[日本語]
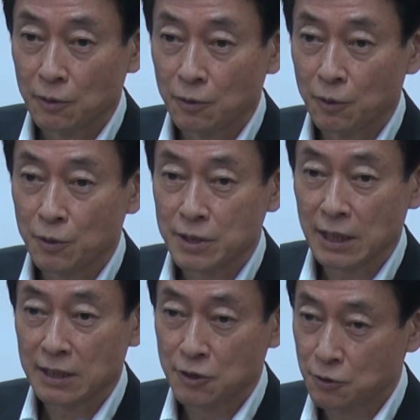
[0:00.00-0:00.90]
表し
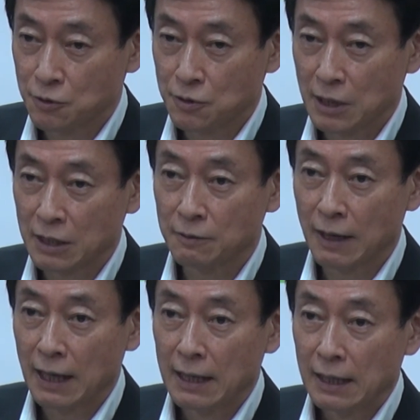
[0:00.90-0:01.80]
た基準、あるい
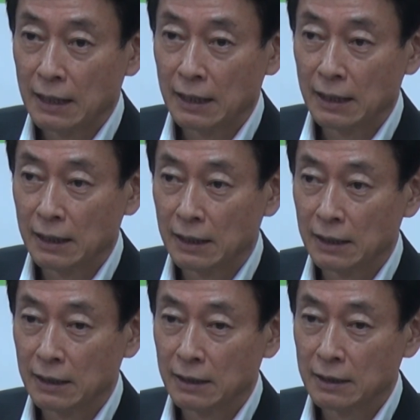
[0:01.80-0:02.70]
は、
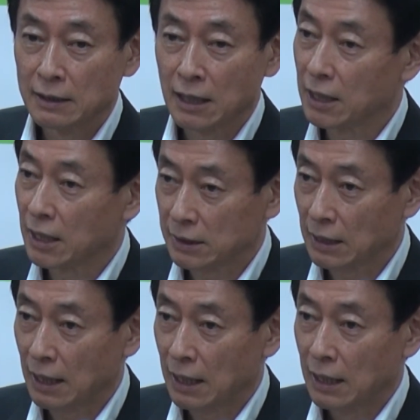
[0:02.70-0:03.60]
えー、考え
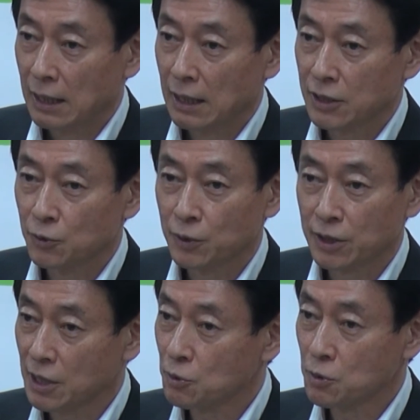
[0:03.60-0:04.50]
方、基本
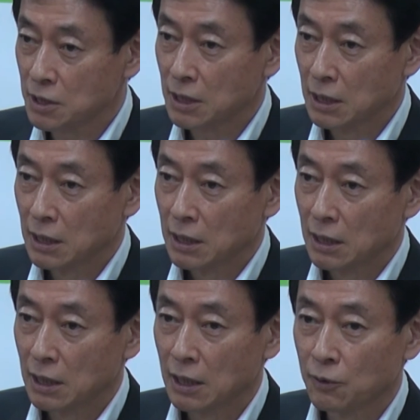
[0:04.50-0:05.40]
的対象心、
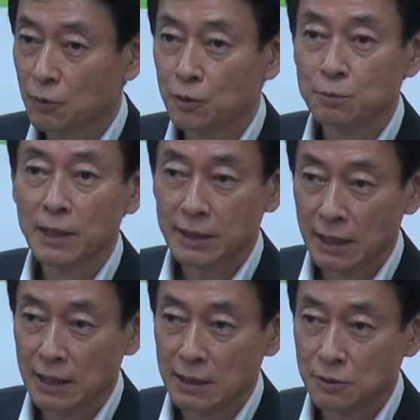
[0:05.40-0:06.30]
えー、これを踏まえ
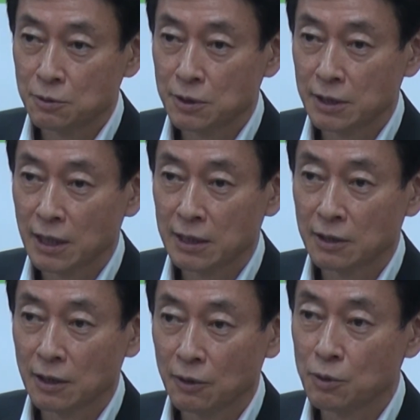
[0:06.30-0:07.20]
て作っていただい
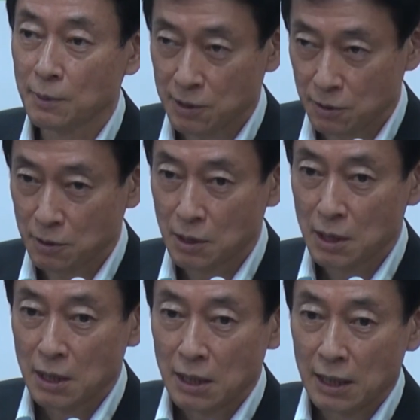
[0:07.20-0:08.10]
ております。
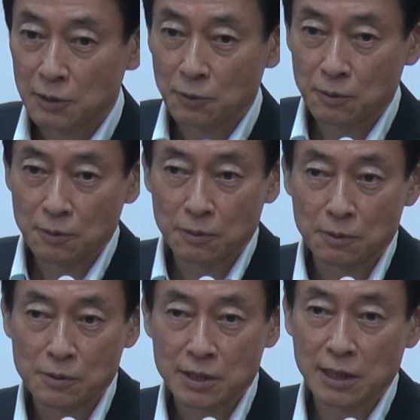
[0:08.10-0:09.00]
あ
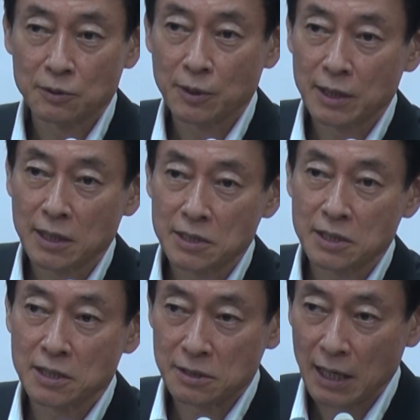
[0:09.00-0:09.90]
のしっかりと連携
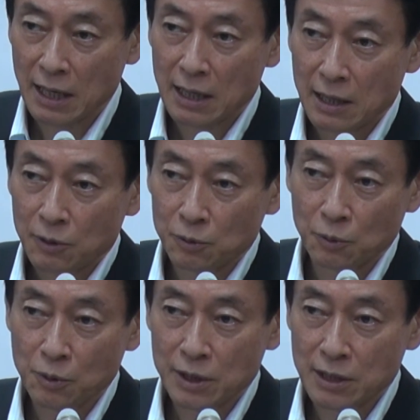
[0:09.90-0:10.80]
ですね、こ
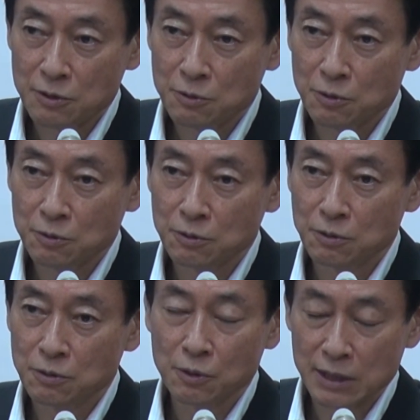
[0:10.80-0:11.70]
の大きな収束、
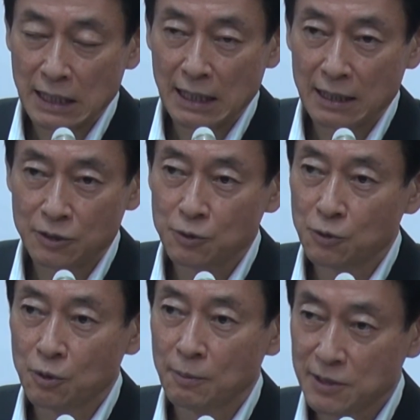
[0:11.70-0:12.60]
大きな流
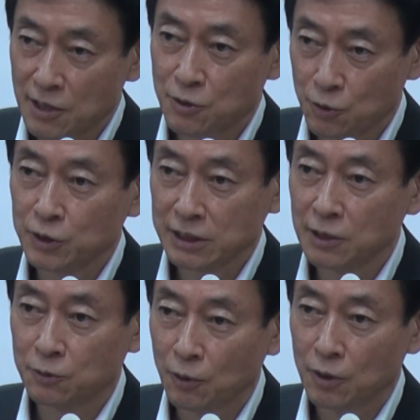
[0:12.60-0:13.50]
行をまずは収束さ
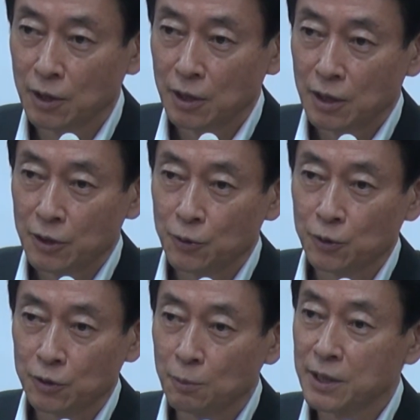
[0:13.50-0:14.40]
せるというこ
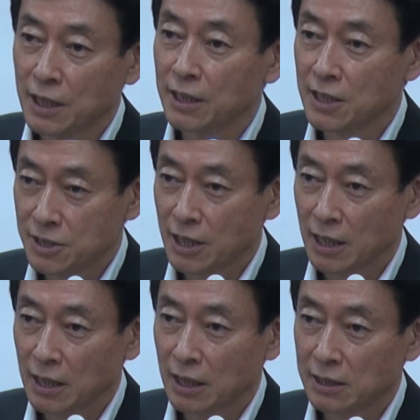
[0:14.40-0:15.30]
とで、ともに連携し
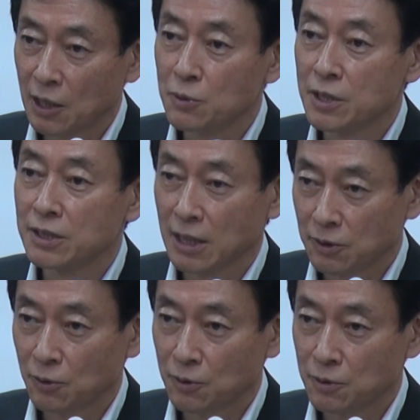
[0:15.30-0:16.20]
て対応していきた
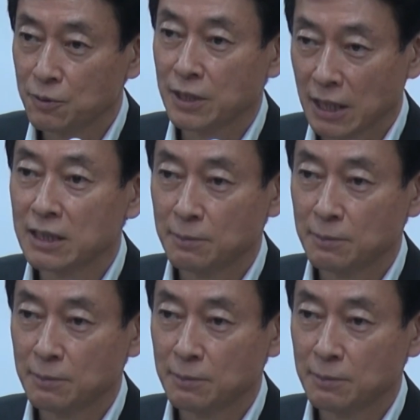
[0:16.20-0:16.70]
いというふうに考え